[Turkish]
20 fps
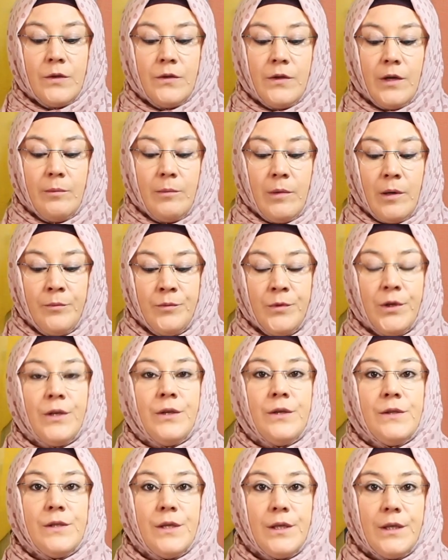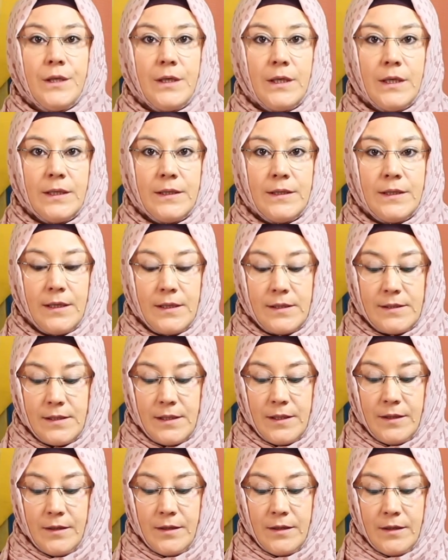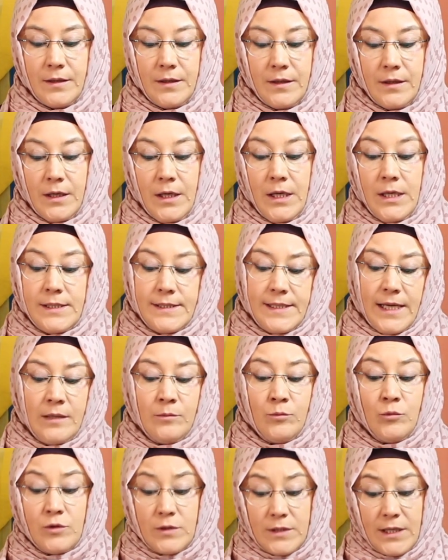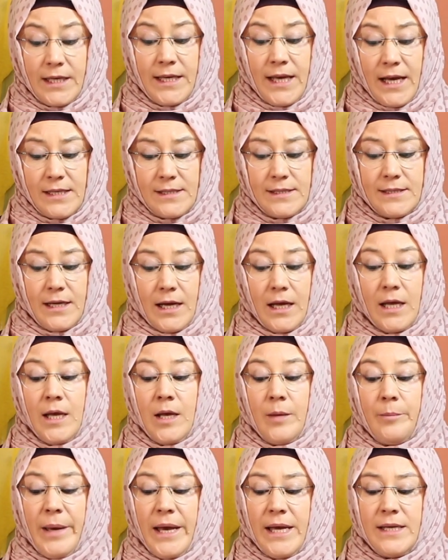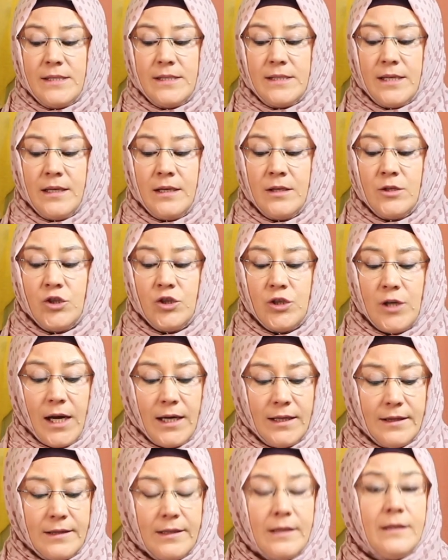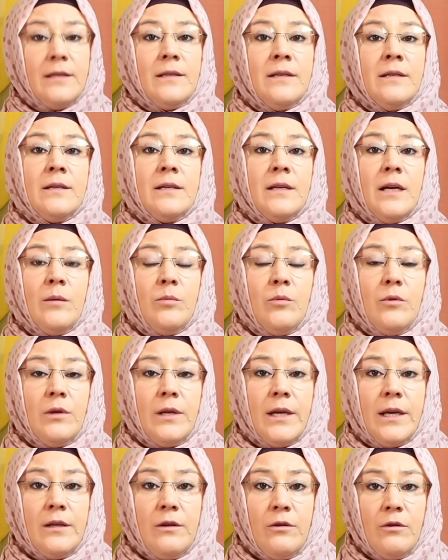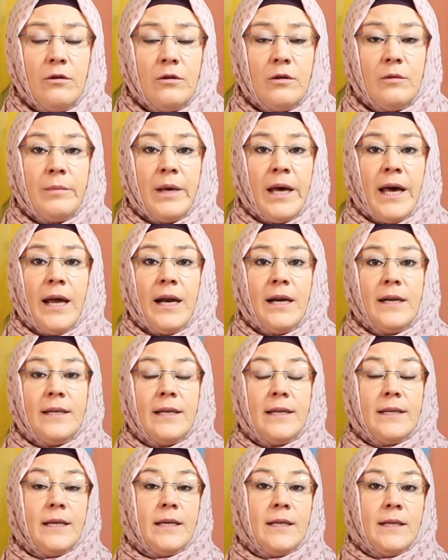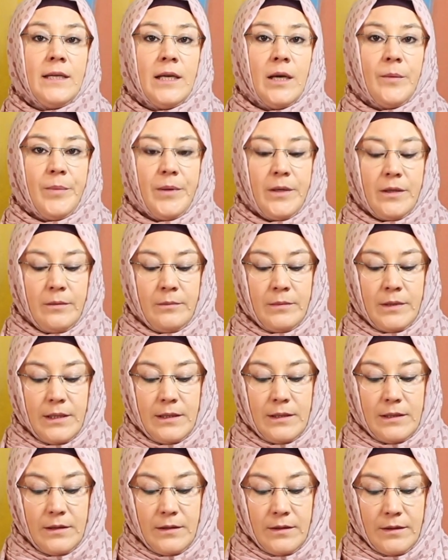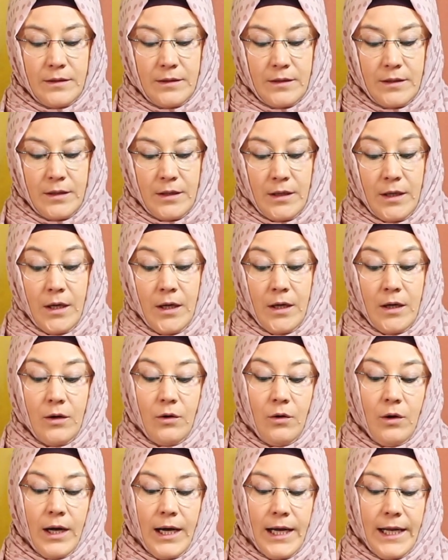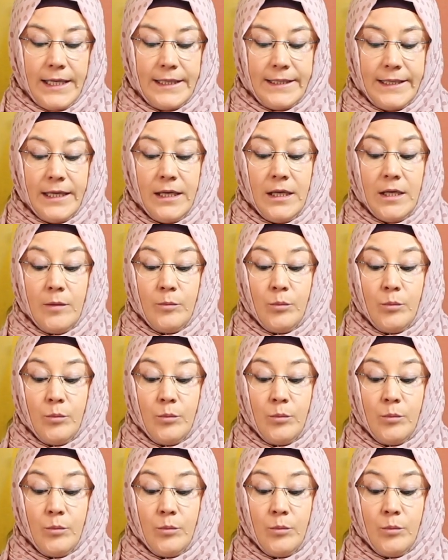Tamam dedi Zekiye teyze. Sen muska yaz da ben senin şartlarını kabul ediyorum her dediğini yaparım dedi. O halde